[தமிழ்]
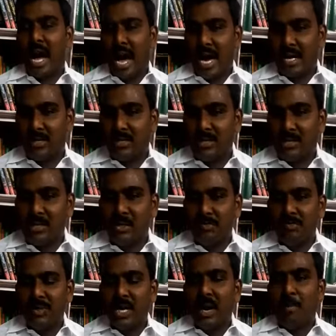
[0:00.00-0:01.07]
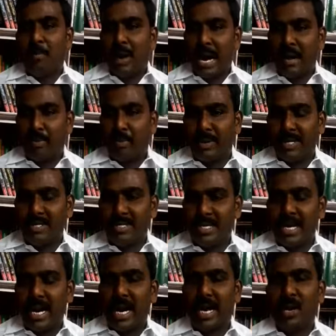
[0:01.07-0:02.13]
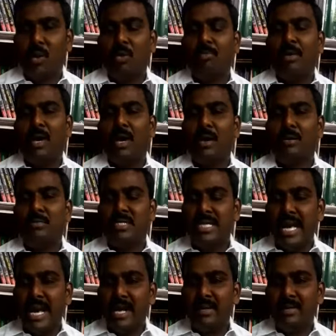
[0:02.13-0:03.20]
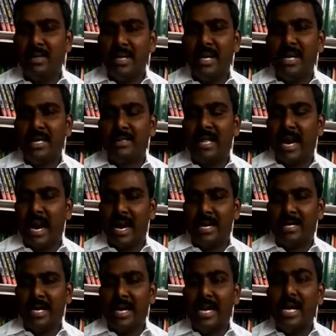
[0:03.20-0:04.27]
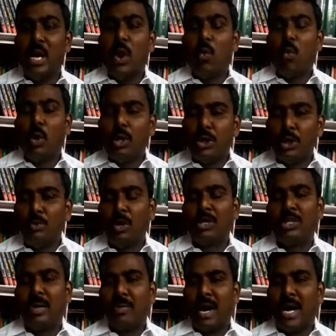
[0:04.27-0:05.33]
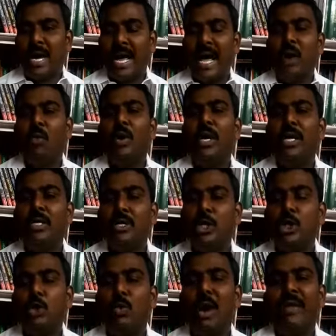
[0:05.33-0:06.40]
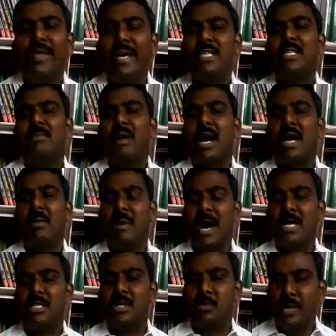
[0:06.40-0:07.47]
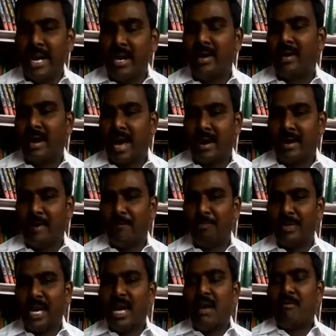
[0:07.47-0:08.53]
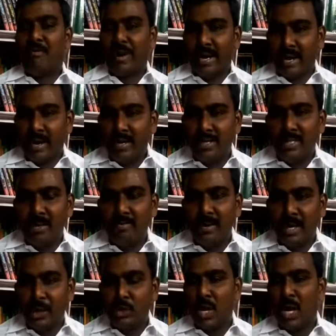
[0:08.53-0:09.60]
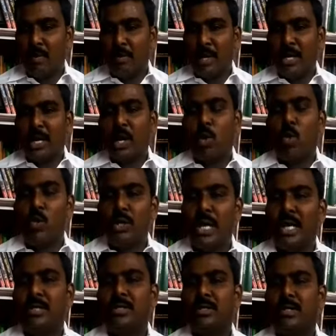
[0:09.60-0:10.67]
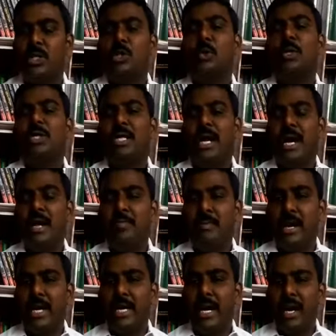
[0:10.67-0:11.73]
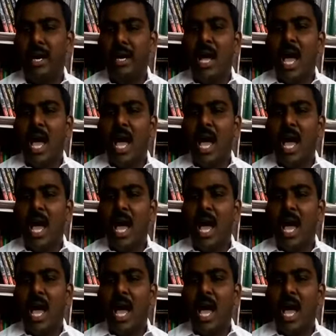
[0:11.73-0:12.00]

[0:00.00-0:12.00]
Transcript: ஆர் எஸ் எஸ்ஸும் பார்ப்பன சிதிகார கும்பல்களும் சேர்ந்து இந்த நாட்டை ஒட்டுமொத்தமாக ஒரு இந்துத்துவா தேசமாக மாற்ற முயல்கிறார்கள் பெடரலிசம் என்று சொல்லப்படுகிற கூட்டாட்சி தத்துவத்தின் அடிப்படையில்